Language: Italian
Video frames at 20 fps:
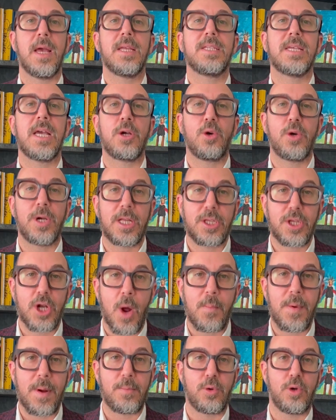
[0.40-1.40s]
C'è ancora
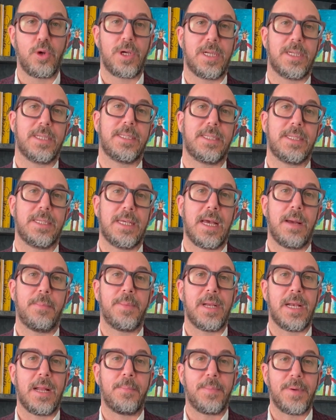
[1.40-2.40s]
troppa burocrazia
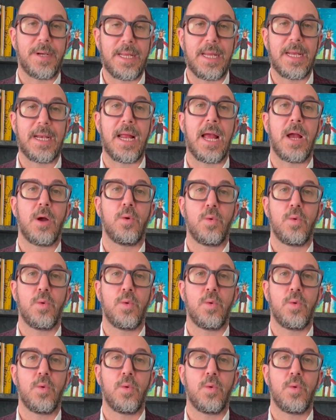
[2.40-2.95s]
per aprire